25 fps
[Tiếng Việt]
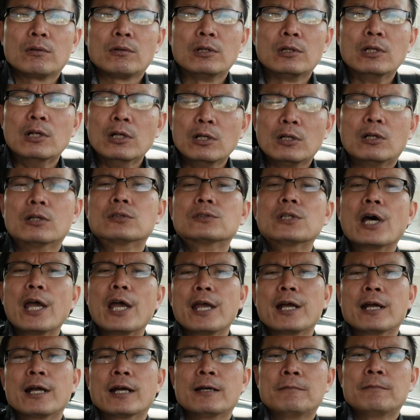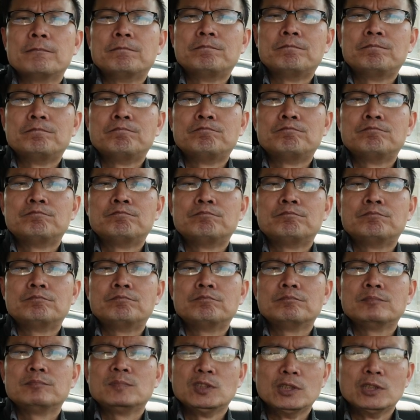người có tiền á
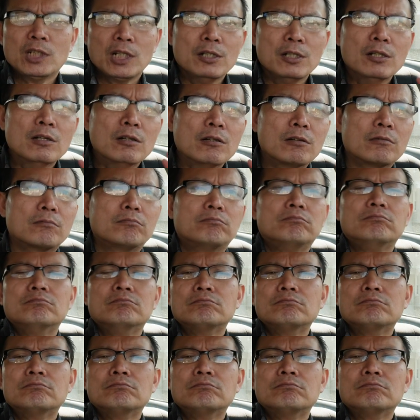thì được